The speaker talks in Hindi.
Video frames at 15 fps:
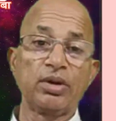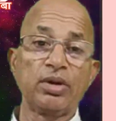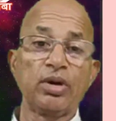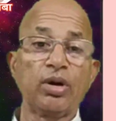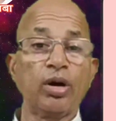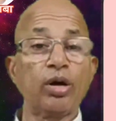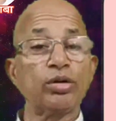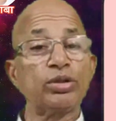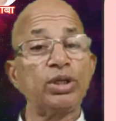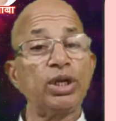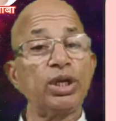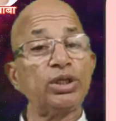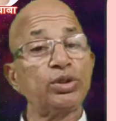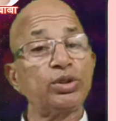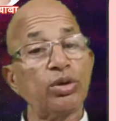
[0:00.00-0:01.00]
और उसने
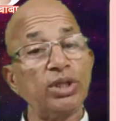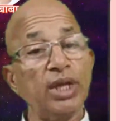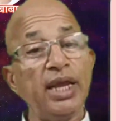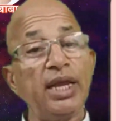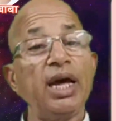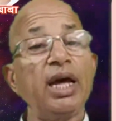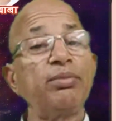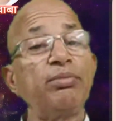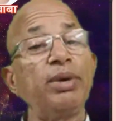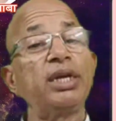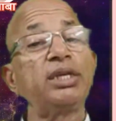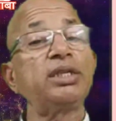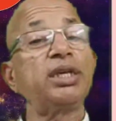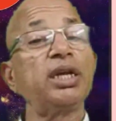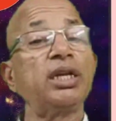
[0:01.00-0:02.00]
छोड़ना ही घर में है
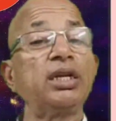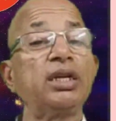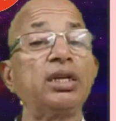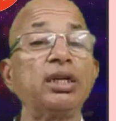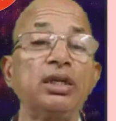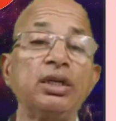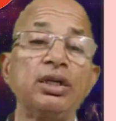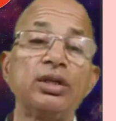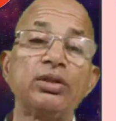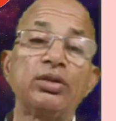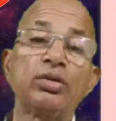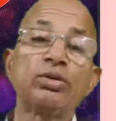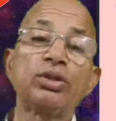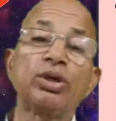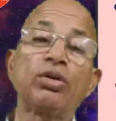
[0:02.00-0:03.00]
शरीर तो
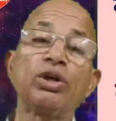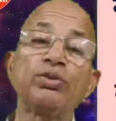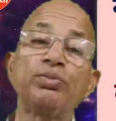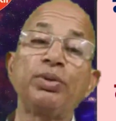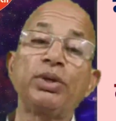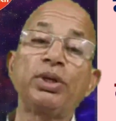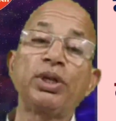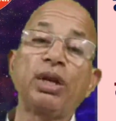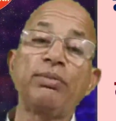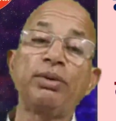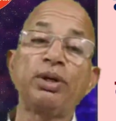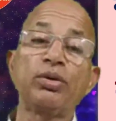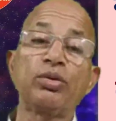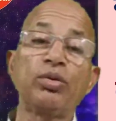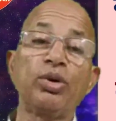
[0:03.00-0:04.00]
उसे हॉस्पिटल में
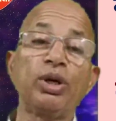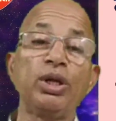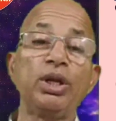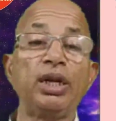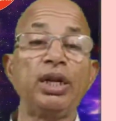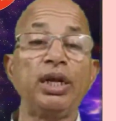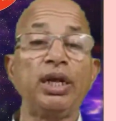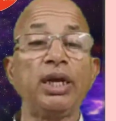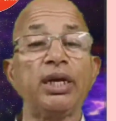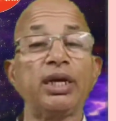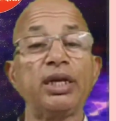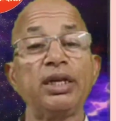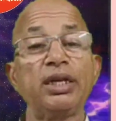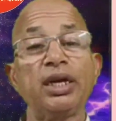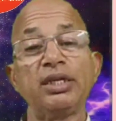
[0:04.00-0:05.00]
कोई लेके
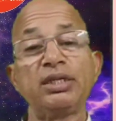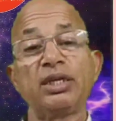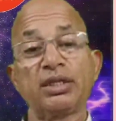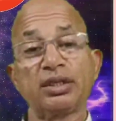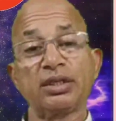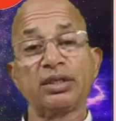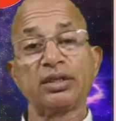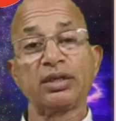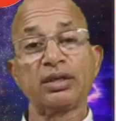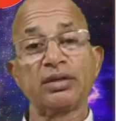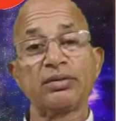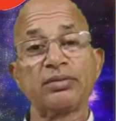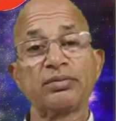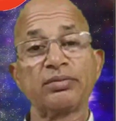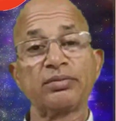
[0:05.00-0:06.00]
नहीं जा
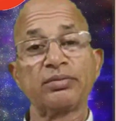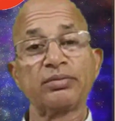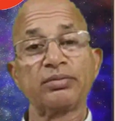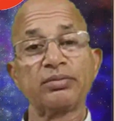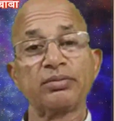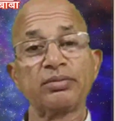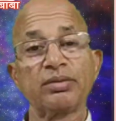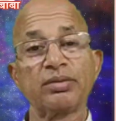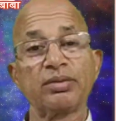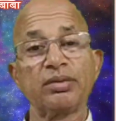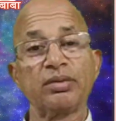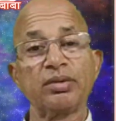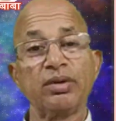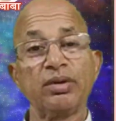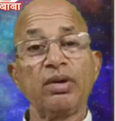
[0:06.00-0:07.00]

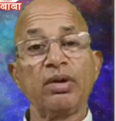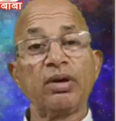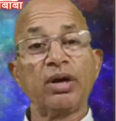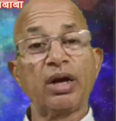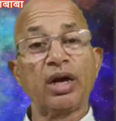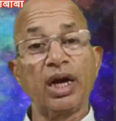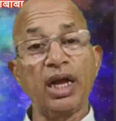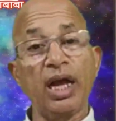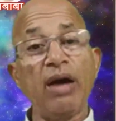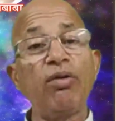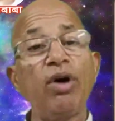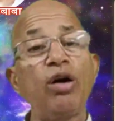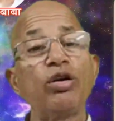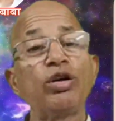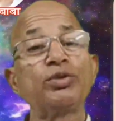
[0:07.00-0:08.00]
सकता गया
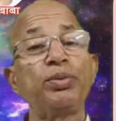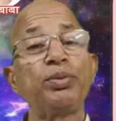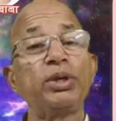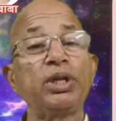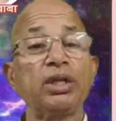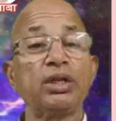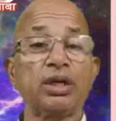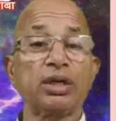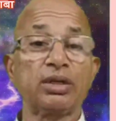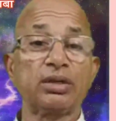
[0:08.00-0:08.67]
वह हॉस्पिटल तक